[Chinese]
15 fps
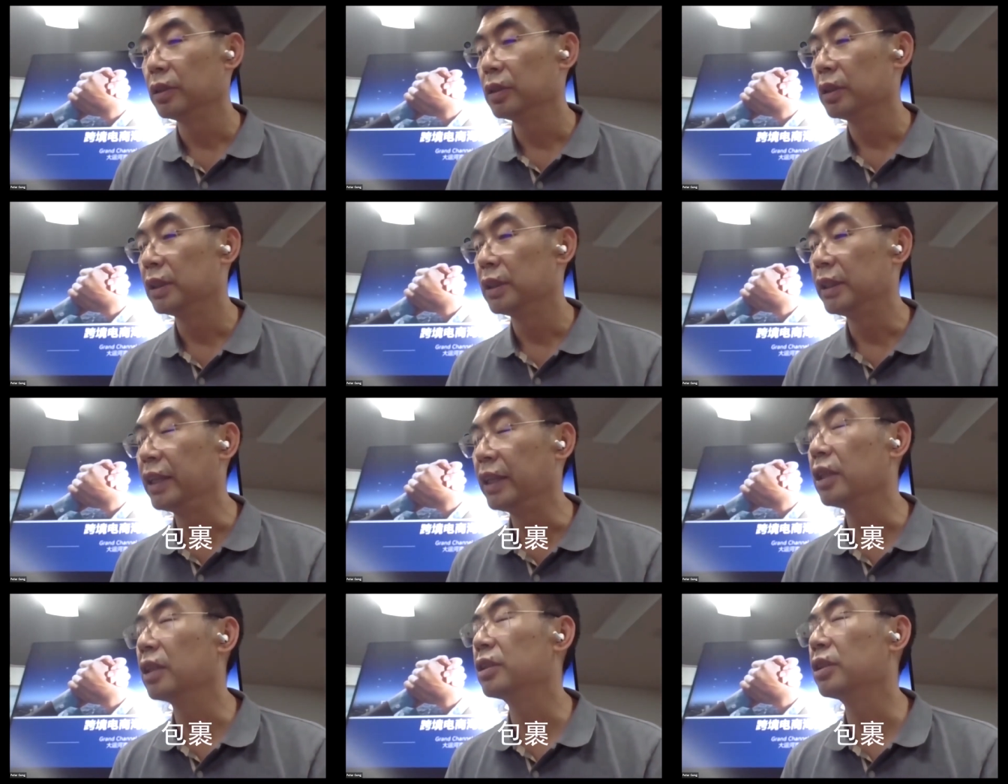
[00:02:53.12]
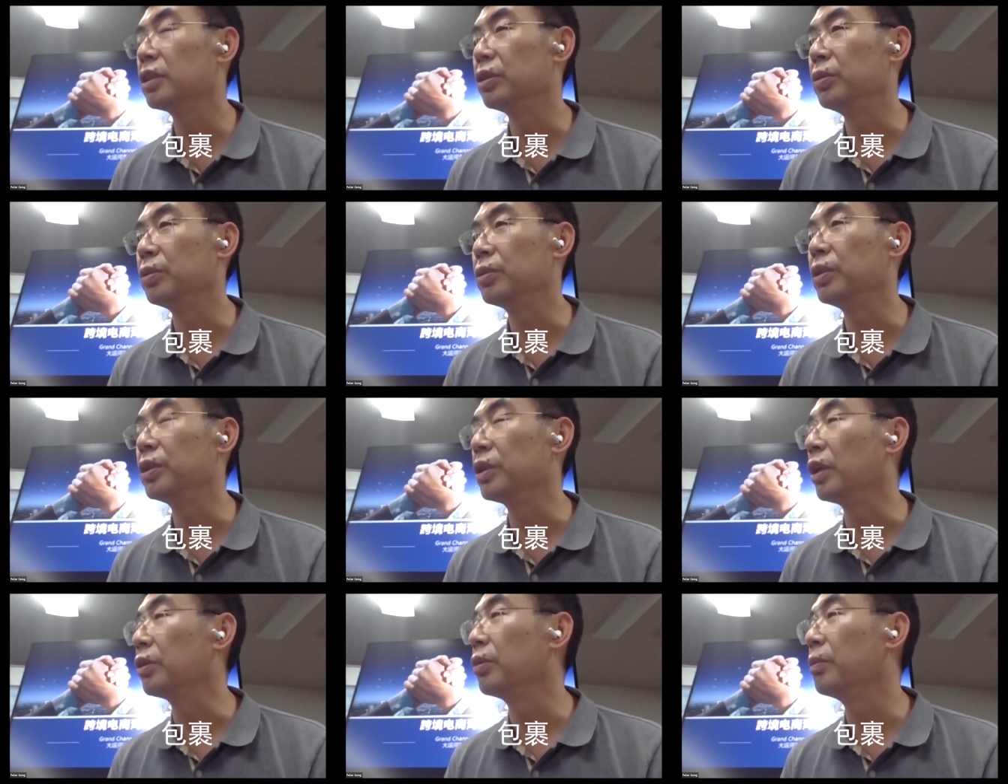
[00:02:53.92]
电商是最早
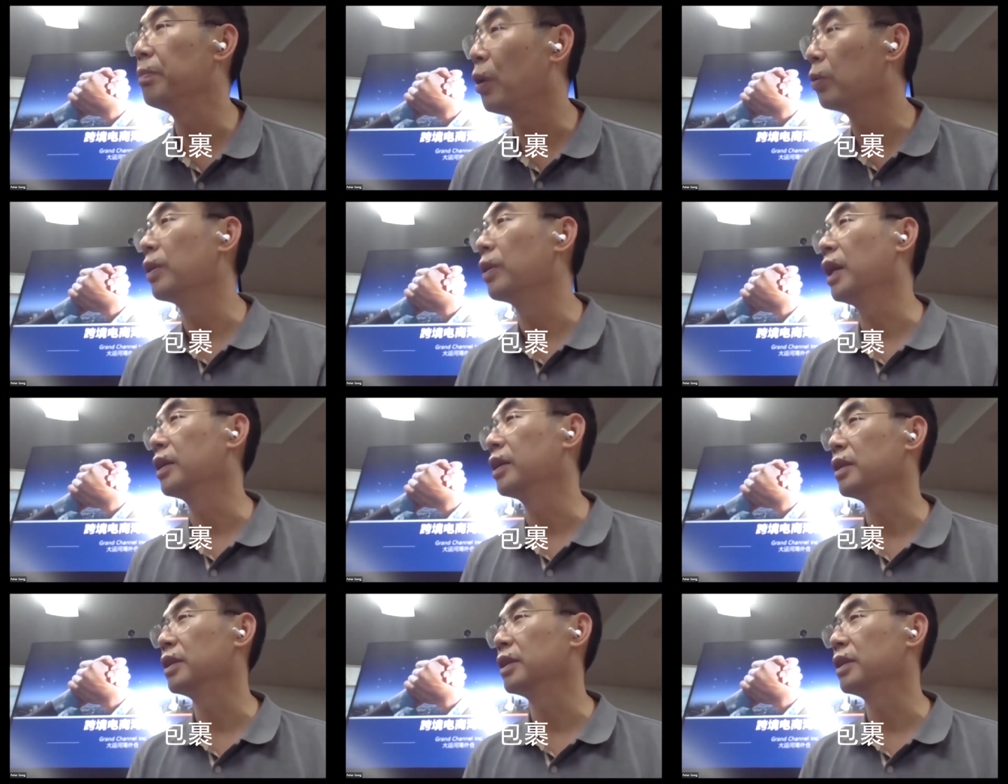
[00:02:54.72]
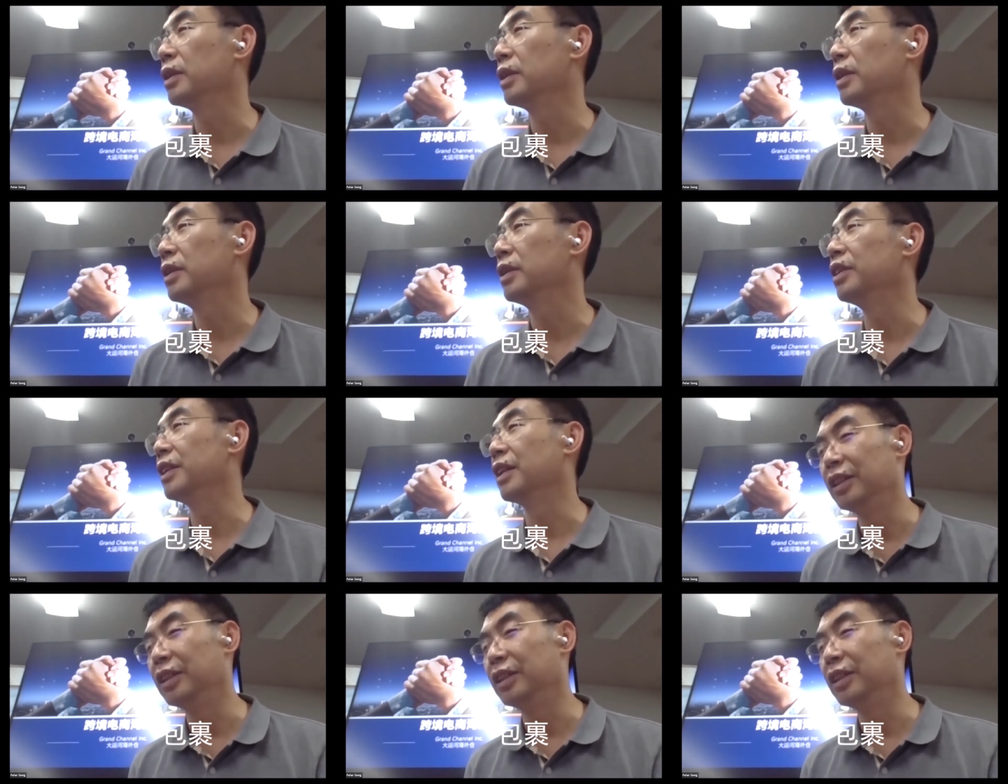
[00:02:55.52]
从包裹开始，像你讲的，你
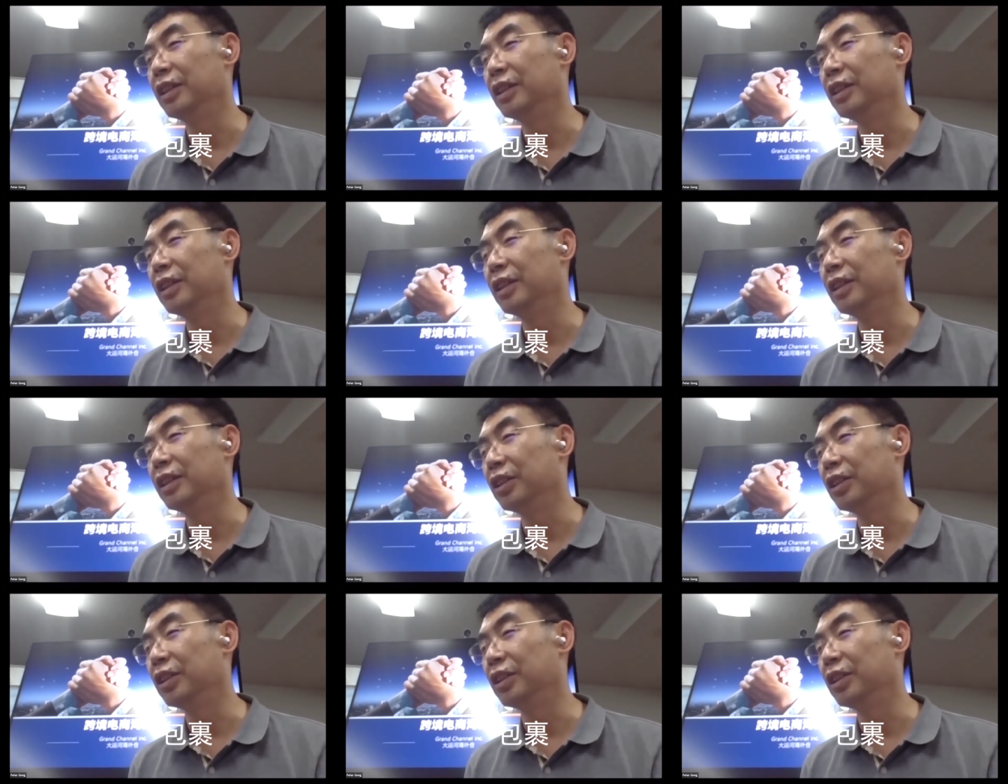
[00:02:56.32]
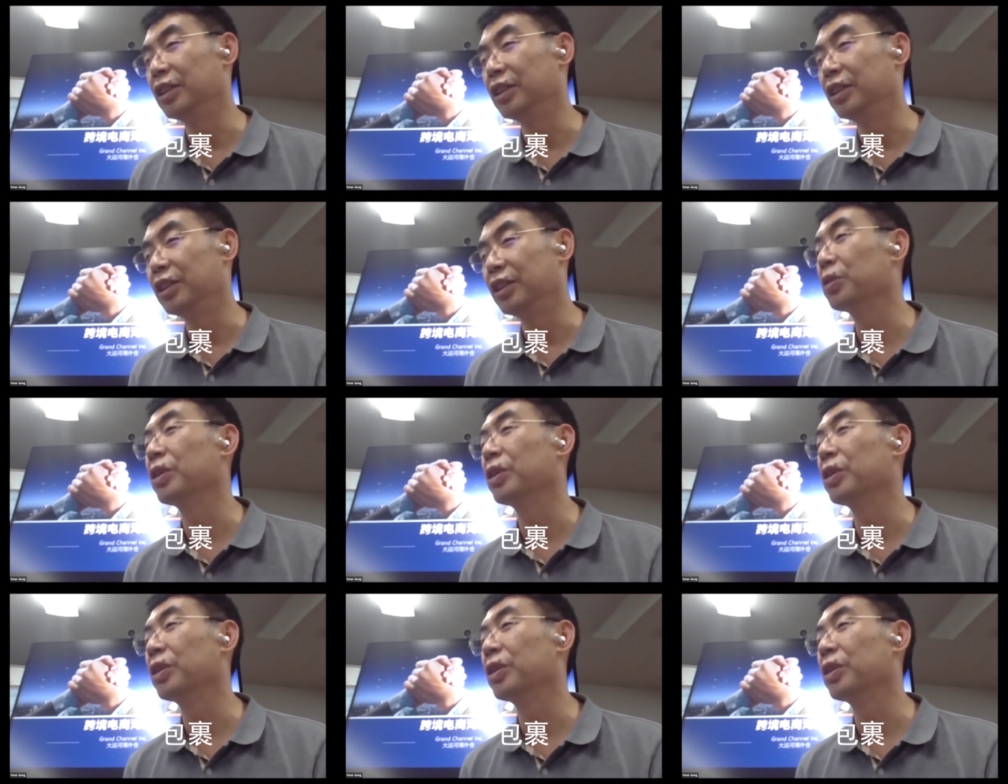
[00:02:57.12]
说的都是包裹啊，大家依
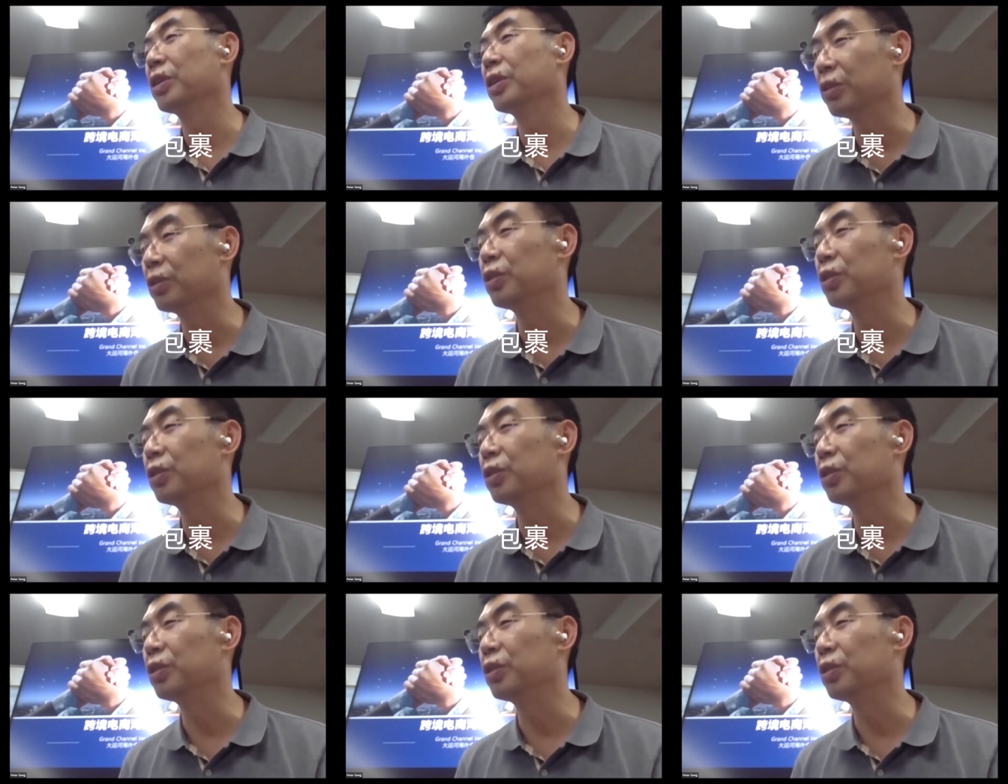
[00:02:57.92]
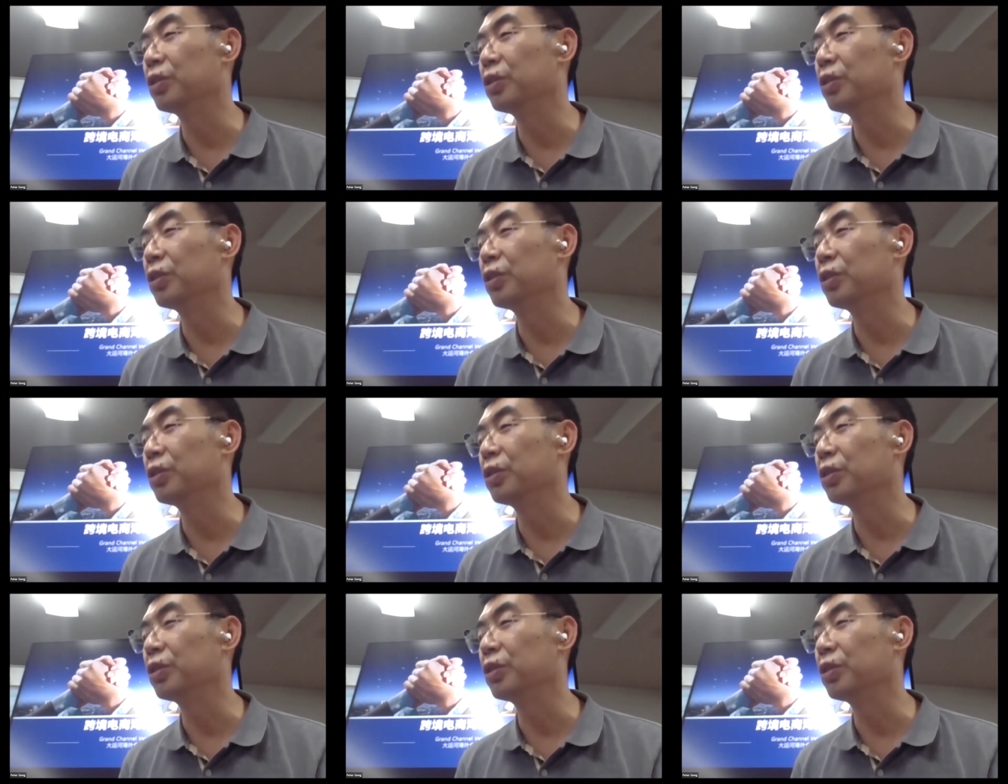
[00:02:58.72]
赖的是邮局啊，